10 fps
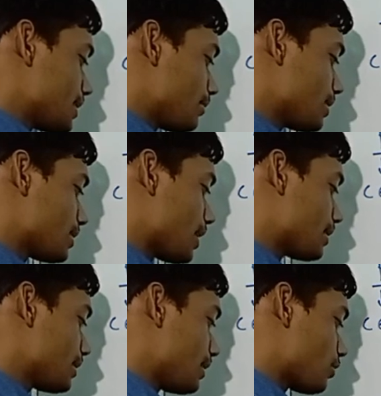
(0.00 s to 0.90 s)
कक्षा में
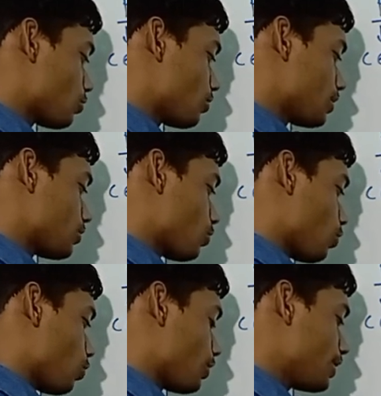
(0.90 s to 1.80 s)
सात इलेक्ट्रॉन है तो
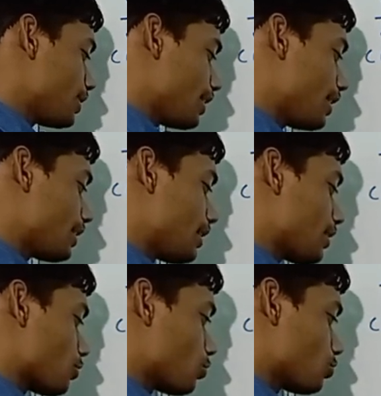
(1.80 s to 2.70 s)
क्लोरीन एक
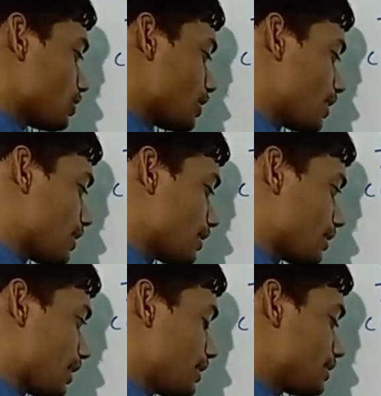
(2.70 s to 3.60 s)
इलेक्ट्रॉन को शेयर
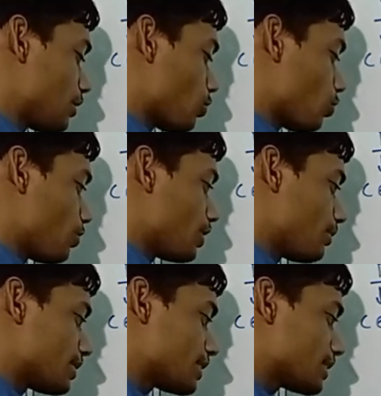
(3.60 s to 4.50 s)
करता है इसलिए क्लोरीन
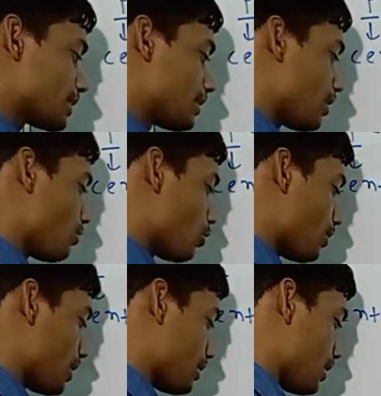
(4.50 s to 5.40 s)
हमेशा सिंगल
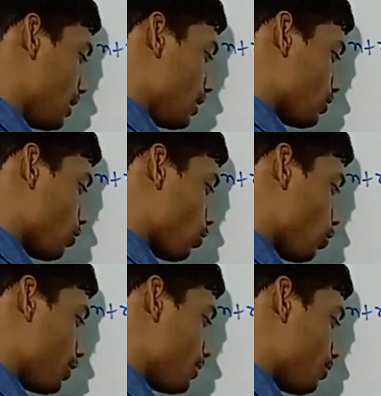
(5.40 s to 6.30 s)
बोन बनाता है तो
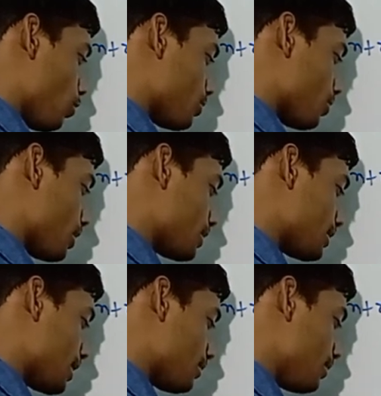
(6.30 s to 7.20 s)
क्लोरीन फास्फोरस
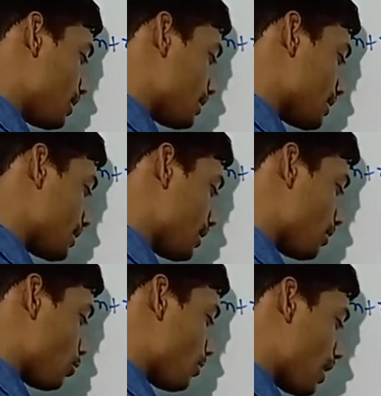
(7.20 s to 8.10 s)
के साथ मिलकर
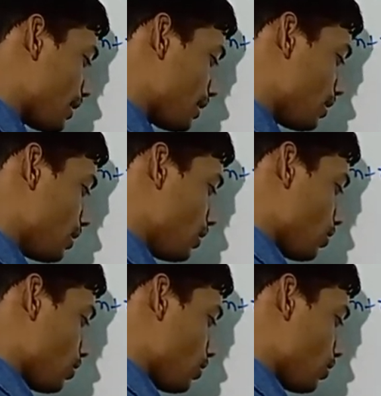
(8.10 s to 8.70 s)
सिंगल बोन बना लिया